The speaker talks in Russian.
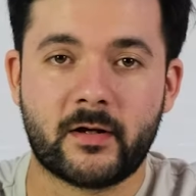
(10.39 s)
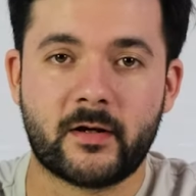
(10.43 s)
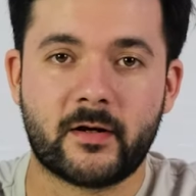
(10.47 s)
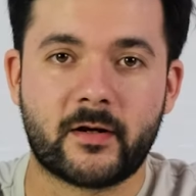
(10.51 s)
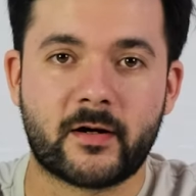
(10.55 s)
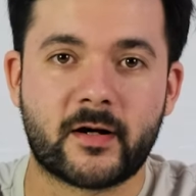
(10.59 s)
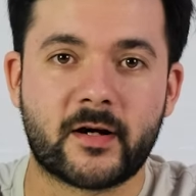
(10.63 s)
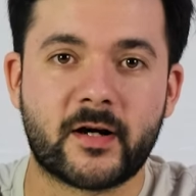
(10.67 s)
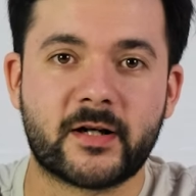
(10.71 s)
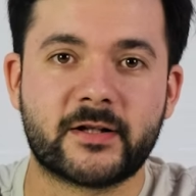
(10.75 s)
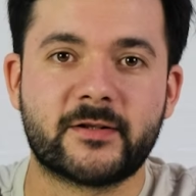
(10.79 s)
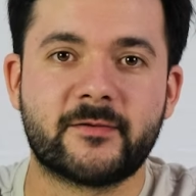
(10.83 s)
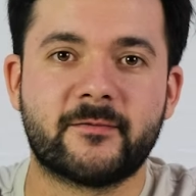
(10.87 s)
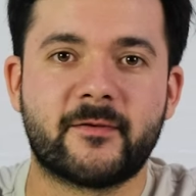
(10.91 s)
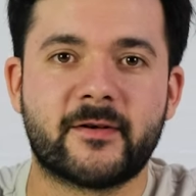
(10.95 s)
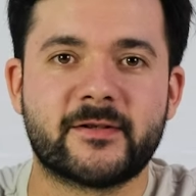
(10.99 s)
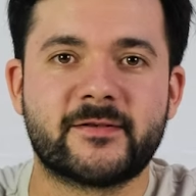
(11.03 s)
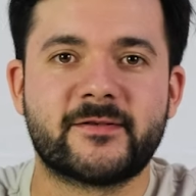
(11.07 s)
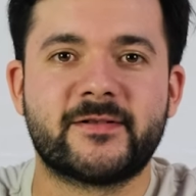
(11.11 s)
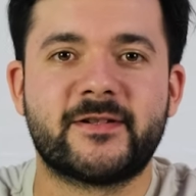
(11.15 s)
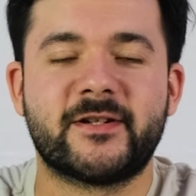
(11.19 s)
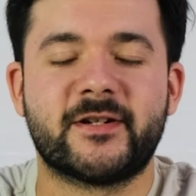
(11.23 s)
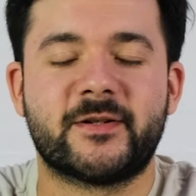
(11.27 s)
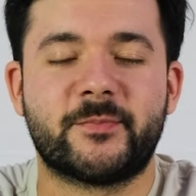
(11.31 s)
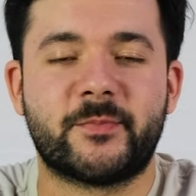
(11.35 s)
Рад вас
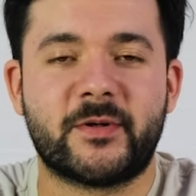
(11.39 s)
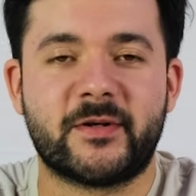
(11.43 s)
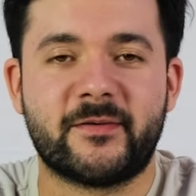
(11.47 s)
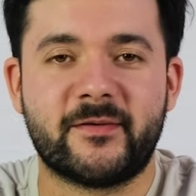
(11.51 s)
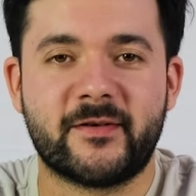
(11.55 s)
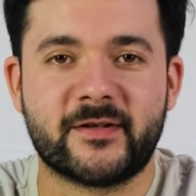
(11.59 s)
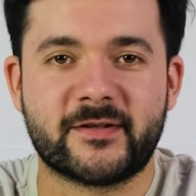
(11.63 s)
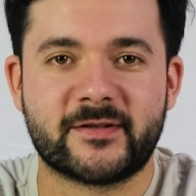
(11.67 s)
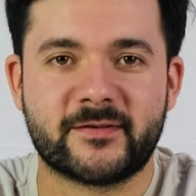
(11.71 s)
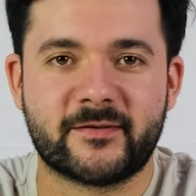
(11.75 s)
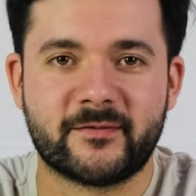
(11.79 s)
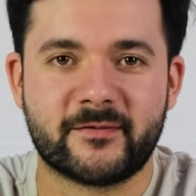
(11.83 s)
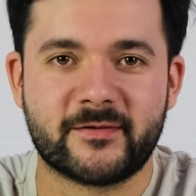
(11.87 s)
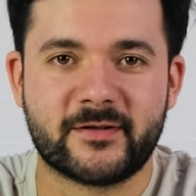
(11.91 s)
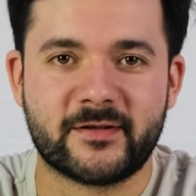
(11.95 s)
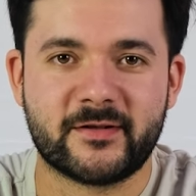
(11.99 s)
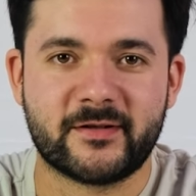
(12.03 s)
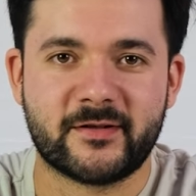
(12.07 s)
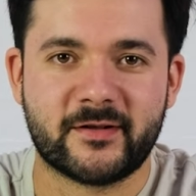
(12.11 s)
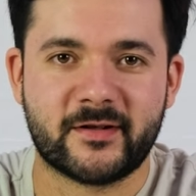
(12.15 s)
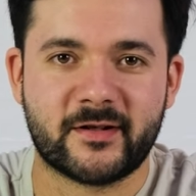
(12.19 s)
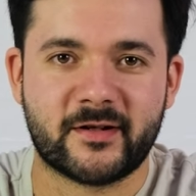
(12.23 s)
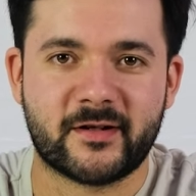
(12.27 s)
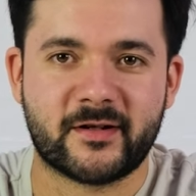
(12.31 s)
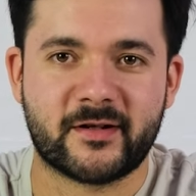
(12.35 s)
всех приветствовать
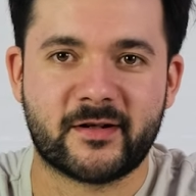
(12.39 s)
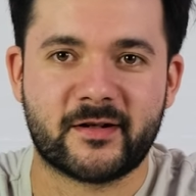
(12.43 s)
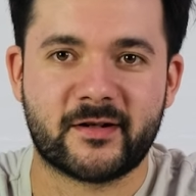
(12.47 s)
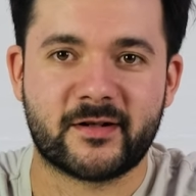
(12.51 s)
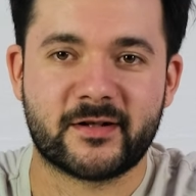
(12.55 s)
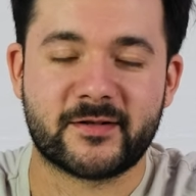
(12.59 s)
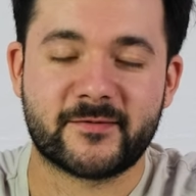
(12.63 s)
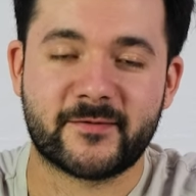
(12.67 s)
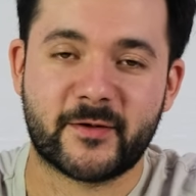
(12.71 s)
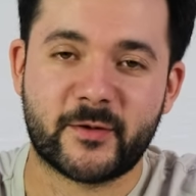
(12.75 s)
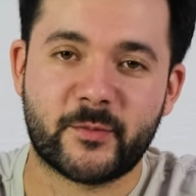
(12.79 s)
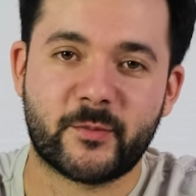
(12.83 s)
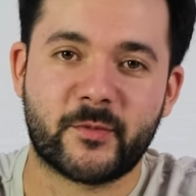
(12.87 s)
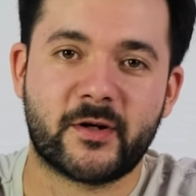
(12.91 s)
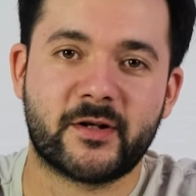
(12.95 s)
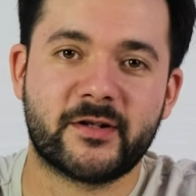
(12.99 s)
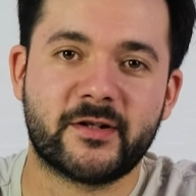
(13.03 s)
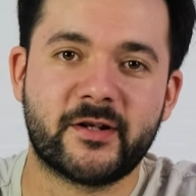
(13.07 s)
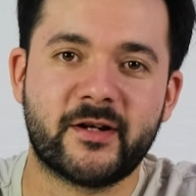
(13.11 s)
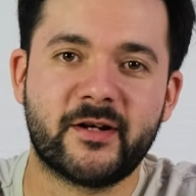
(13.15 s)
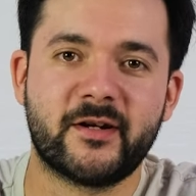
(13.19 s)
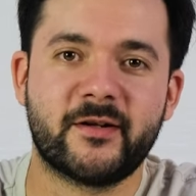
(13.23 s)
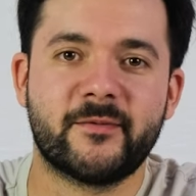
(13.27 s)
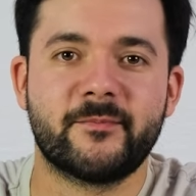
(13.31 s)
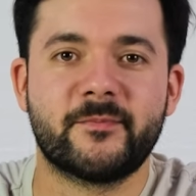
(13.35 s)
на своем
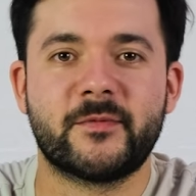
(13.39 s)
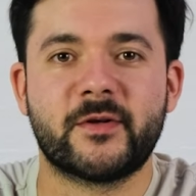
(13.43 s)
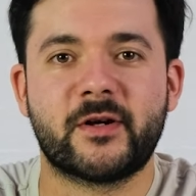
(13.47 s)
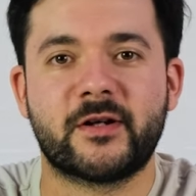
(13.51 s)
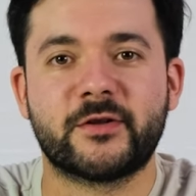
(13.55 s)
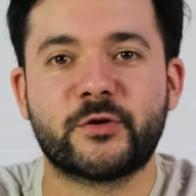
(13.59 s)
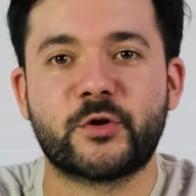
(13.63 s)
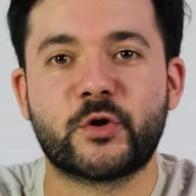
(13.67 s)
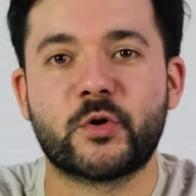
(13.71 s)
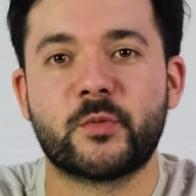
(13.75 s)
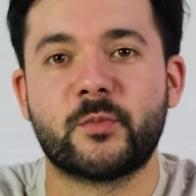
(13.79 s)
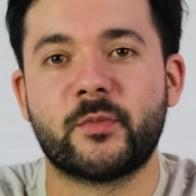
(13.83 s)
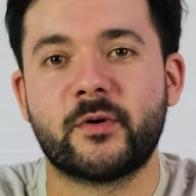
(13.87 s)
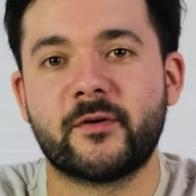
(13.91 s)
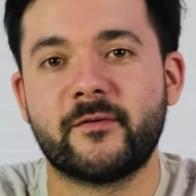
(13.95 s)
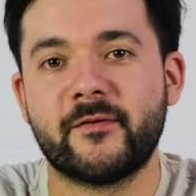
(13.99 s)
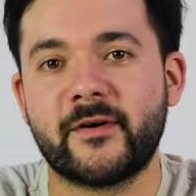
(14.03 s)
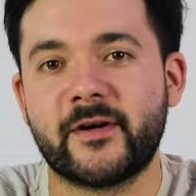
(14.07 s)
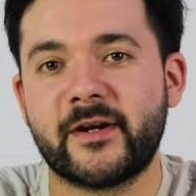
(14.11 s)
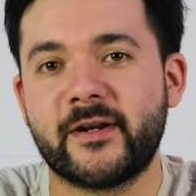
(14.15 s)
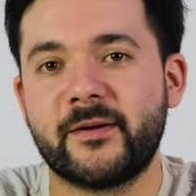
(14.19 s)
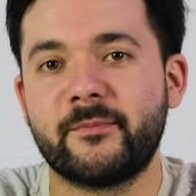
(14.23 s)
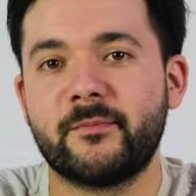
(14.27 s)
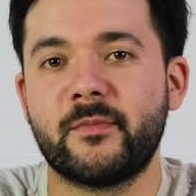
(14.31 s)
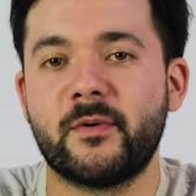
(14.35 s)
канале, на котором мы
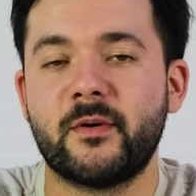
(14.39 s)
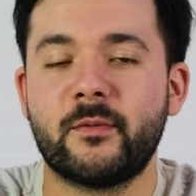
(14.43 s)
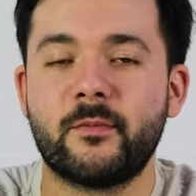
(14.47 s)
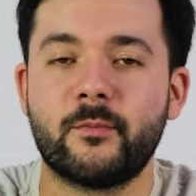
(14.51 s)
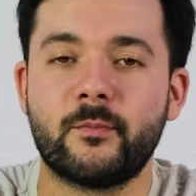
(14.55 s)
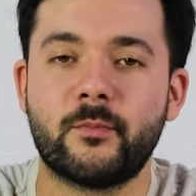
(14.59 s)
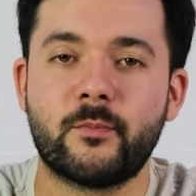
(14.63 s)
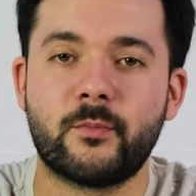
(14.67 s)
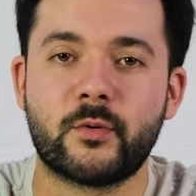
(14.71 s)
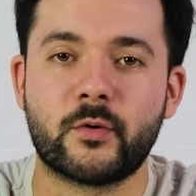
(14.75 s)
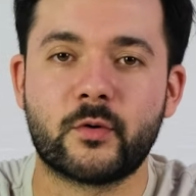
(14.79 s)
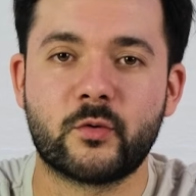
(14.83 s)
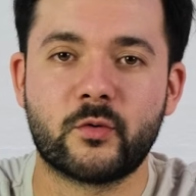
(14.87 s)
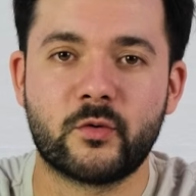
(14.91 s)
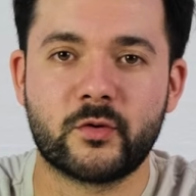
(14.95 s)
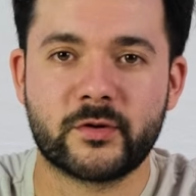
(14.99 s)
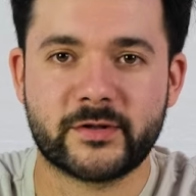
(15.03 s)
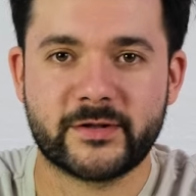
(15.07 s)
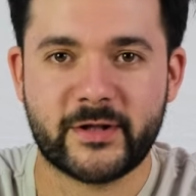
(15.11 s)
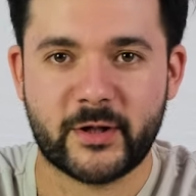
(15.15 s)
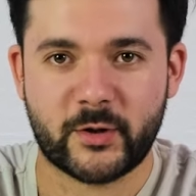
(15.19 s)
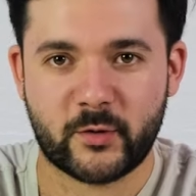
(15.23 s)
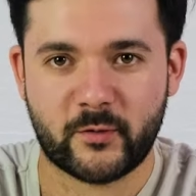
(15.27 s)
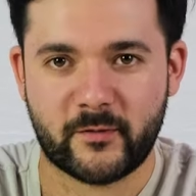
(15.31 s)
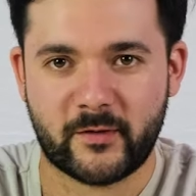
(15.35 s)
говорим про
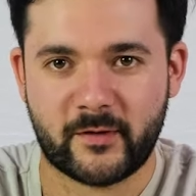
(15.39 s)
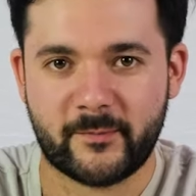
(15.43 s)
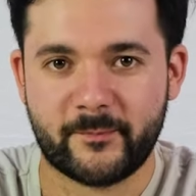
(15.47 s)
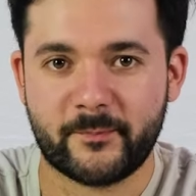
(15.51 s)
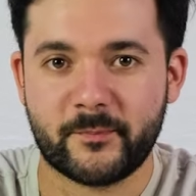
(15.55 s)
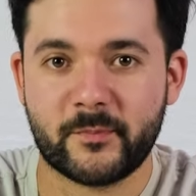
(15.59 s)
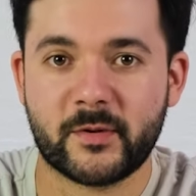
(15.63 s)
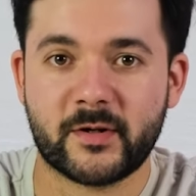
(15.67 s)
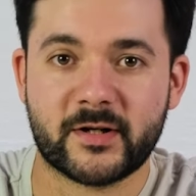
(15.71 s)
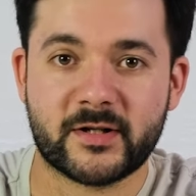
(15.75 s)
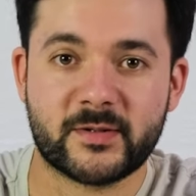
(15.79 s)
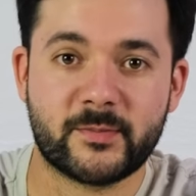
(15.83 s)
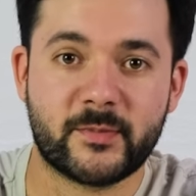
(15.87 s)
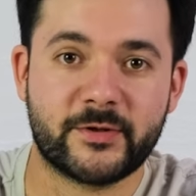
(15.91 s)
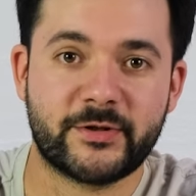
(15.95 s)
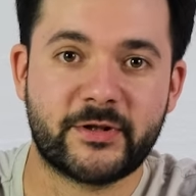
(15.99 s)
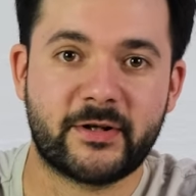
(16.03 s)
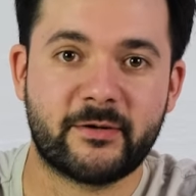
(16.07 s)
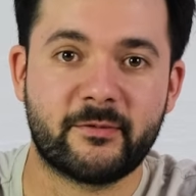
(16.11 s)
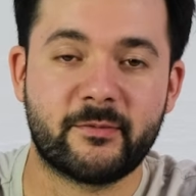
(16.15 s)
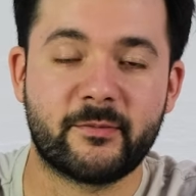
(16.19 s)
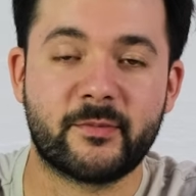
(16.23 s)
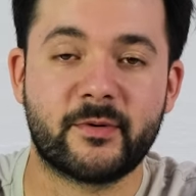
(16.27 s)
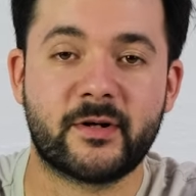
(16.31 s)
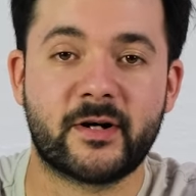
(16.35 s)
здоровье. Мы
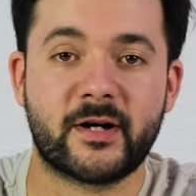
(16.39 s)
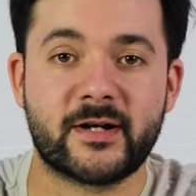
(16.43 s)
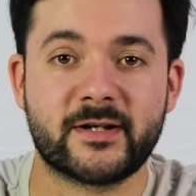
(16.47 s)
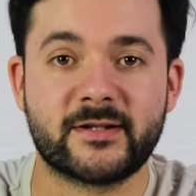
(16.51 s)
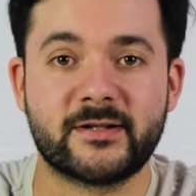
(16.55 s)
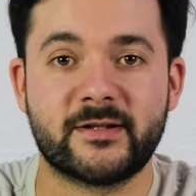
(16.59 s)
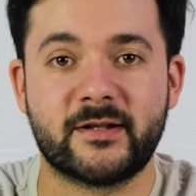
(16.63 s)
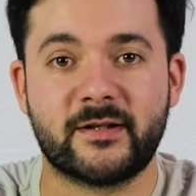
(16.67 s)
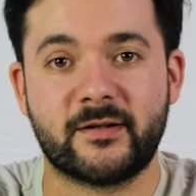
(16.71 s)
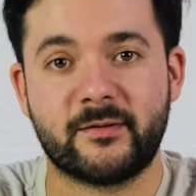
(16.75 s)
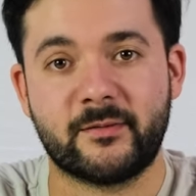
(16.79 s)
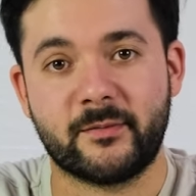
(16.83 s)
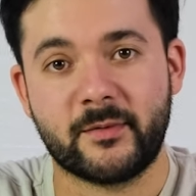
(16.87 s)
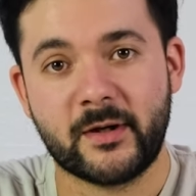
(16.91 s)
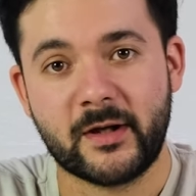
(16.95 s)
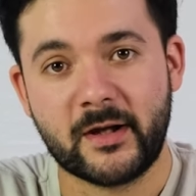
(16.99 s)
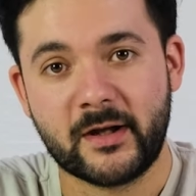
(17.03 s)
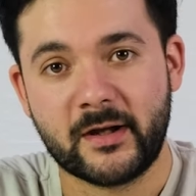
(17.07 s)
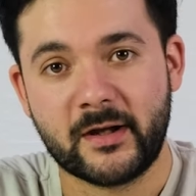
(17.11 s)
рассматриваем разные